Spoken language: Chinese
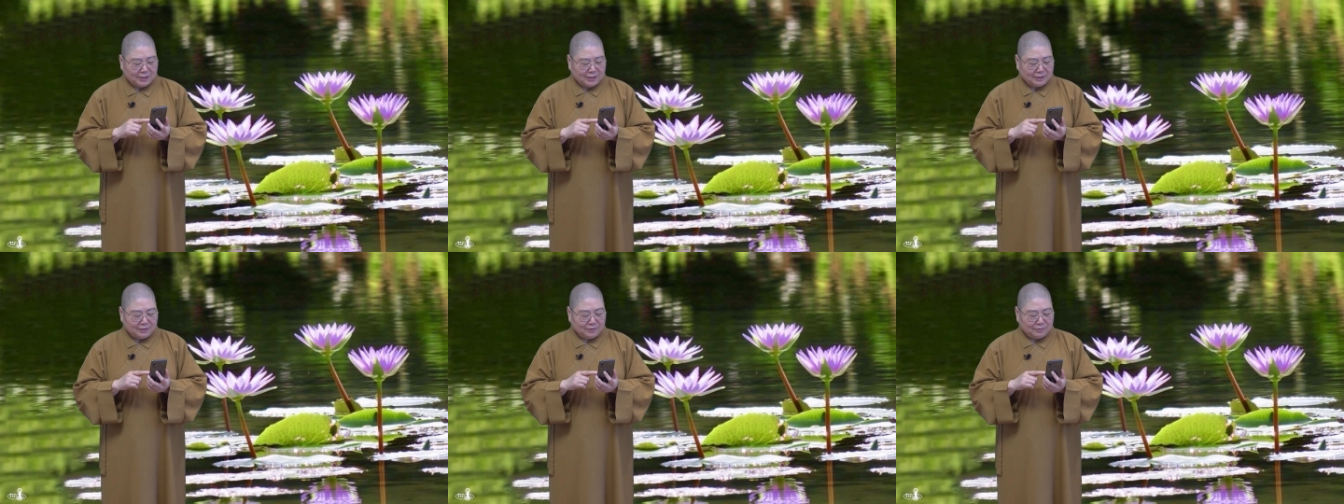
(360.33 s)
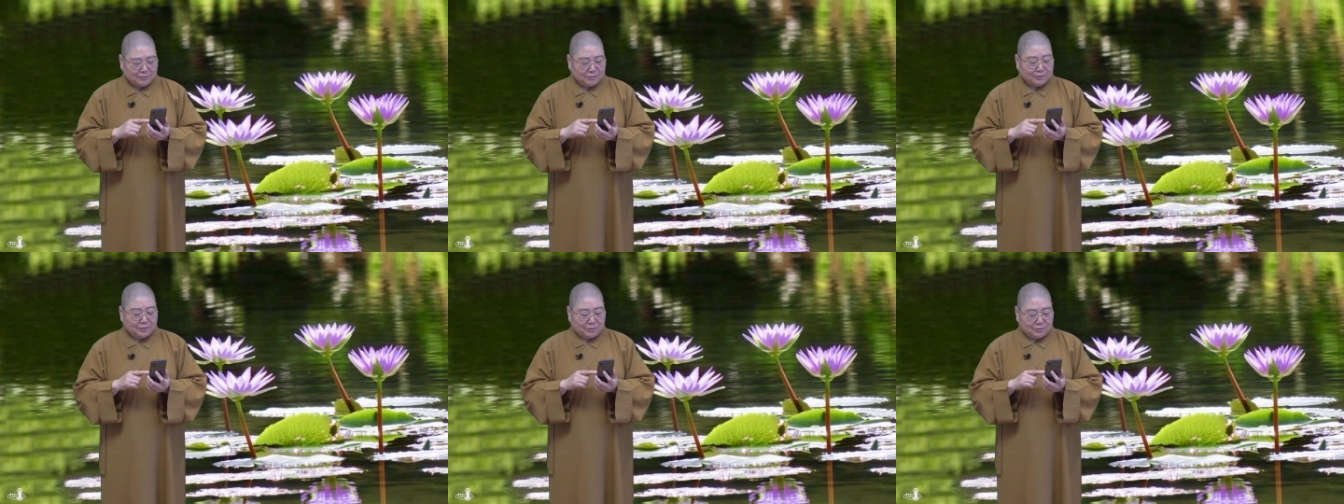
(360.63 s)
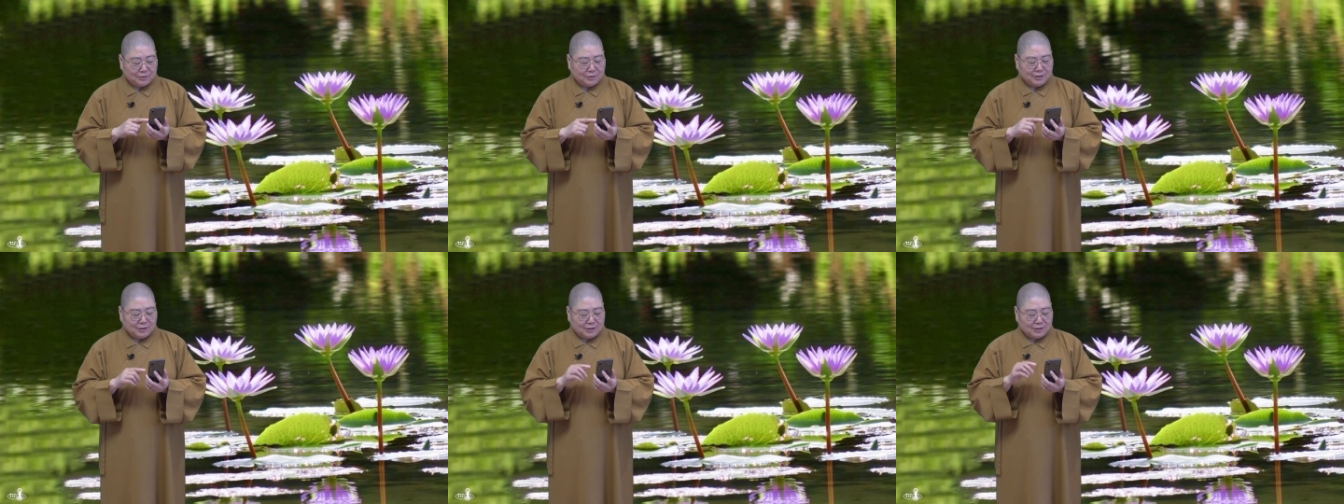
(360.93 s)
能我
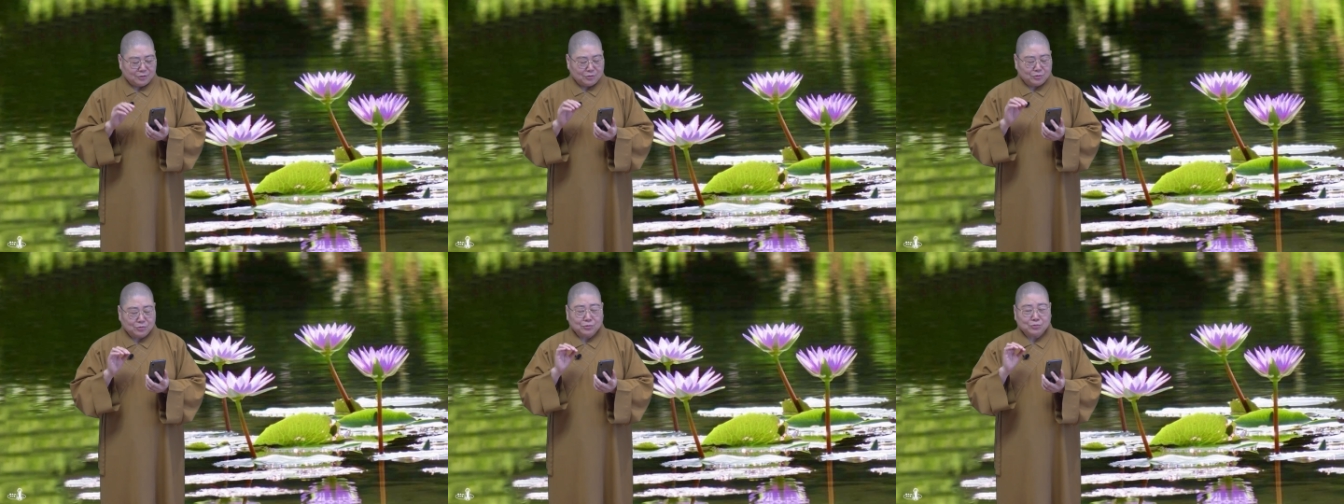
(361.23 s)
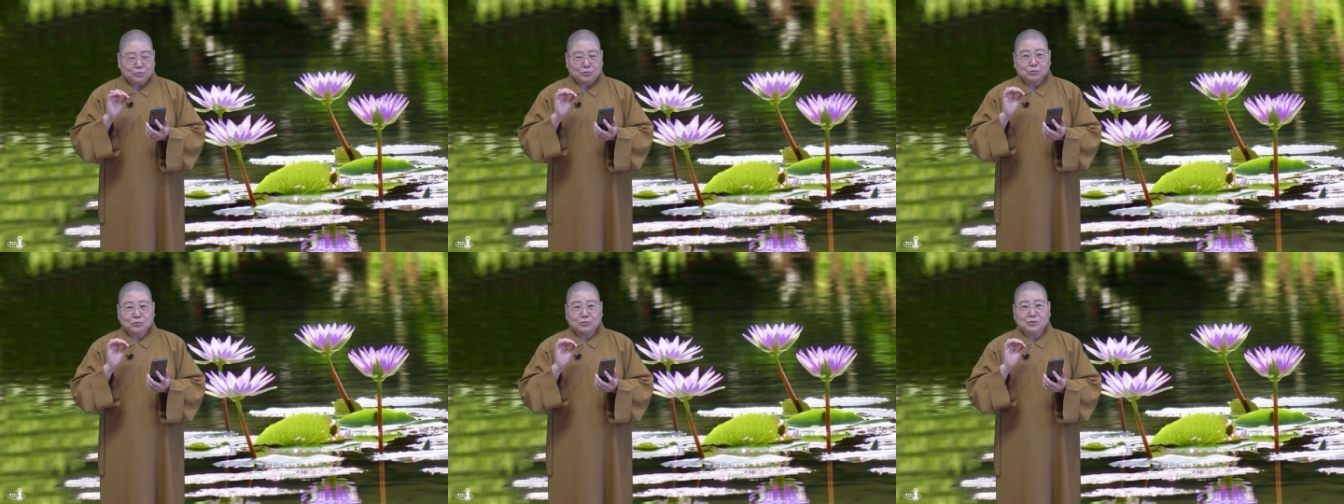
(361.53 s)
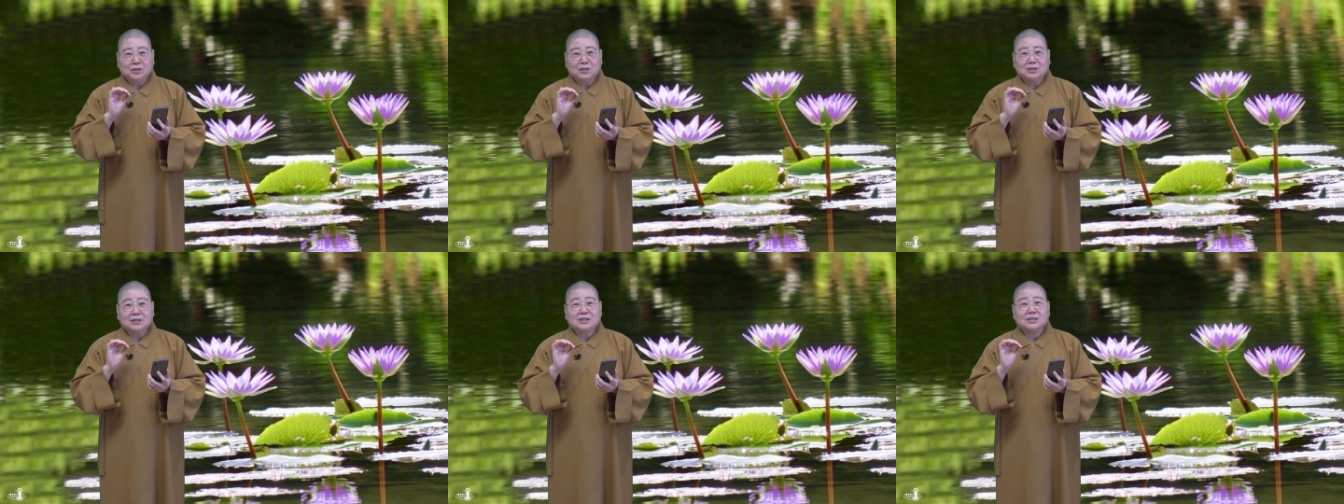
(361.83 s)
觉得是诉诸
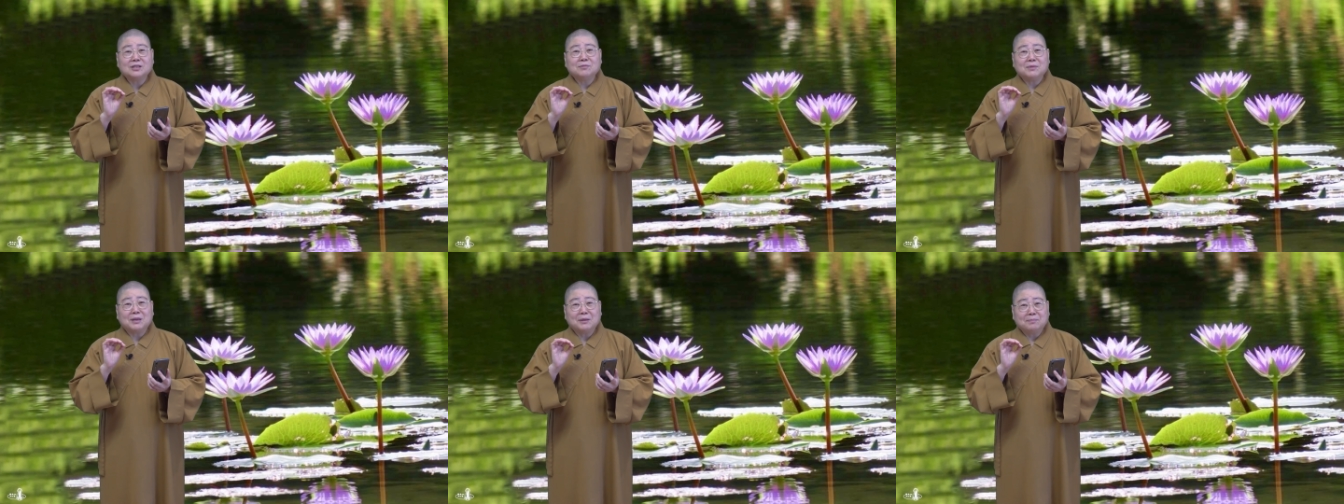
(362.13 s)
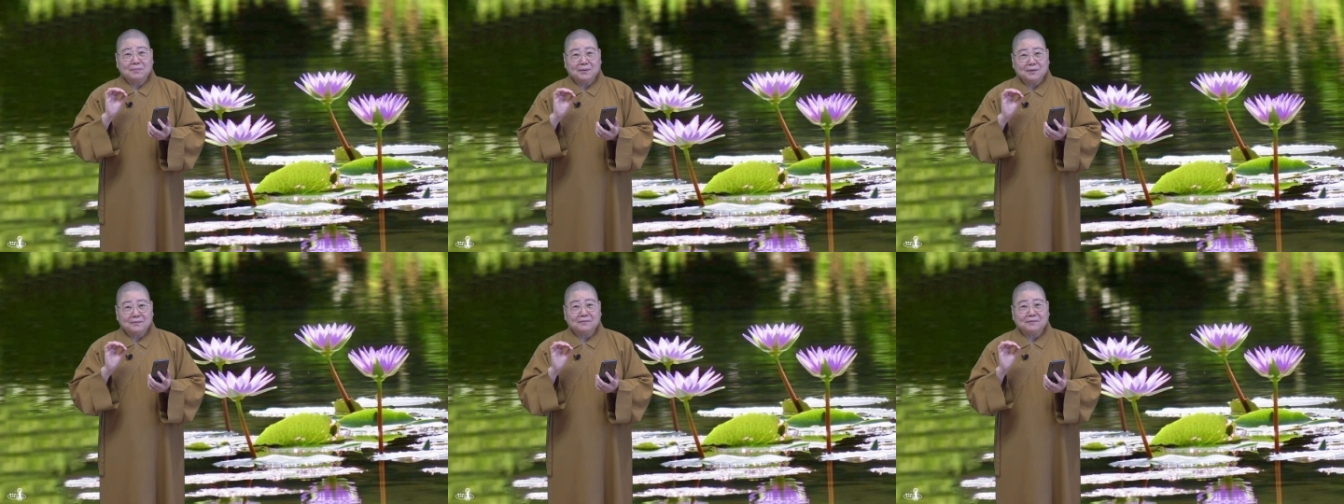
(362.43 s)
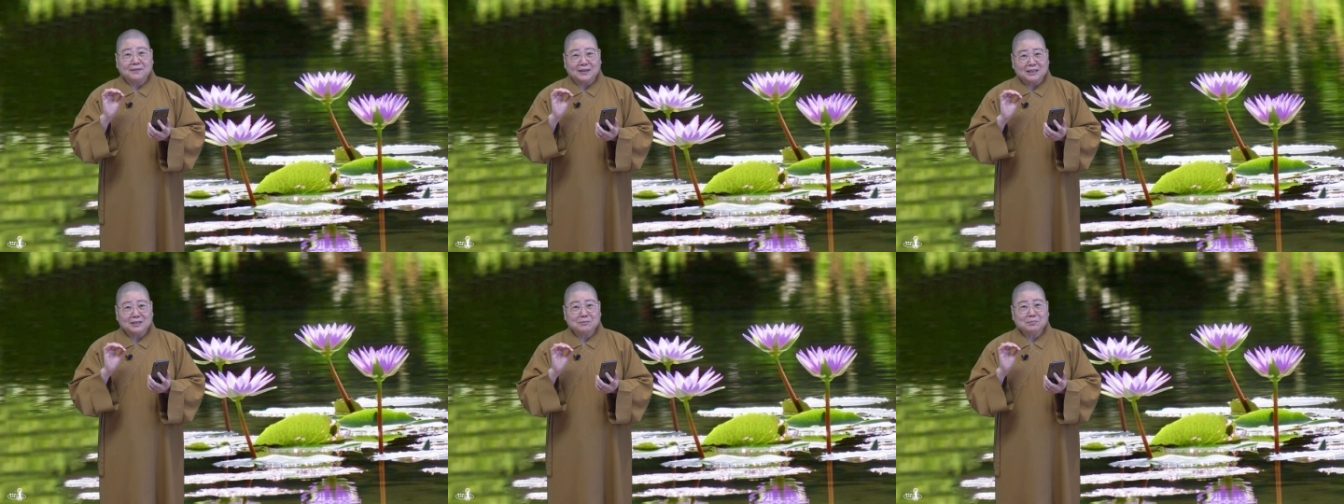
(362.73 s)
文字没办
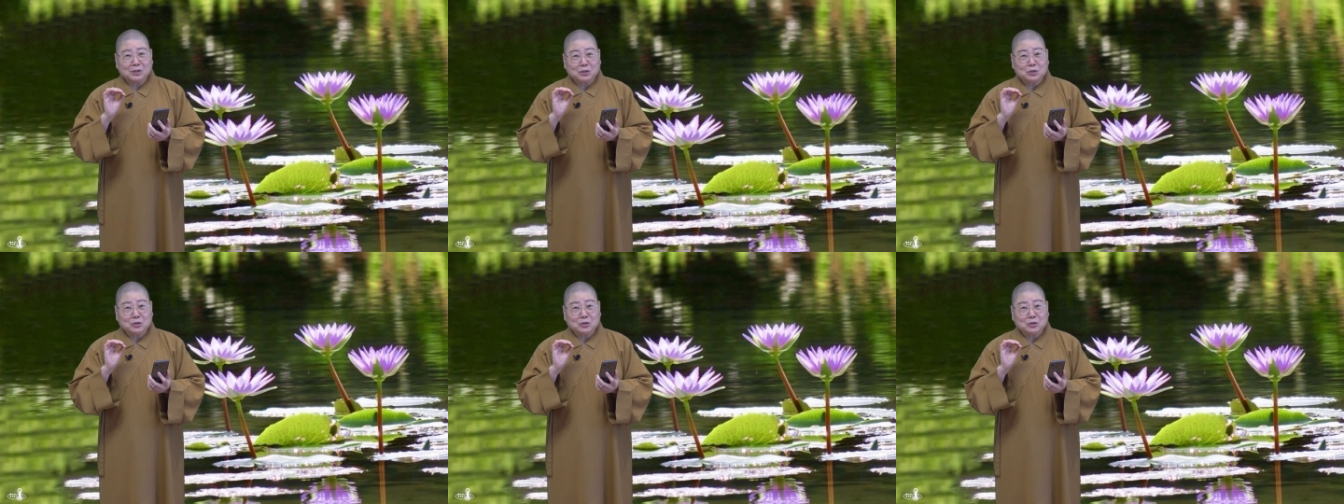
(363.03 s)
法那么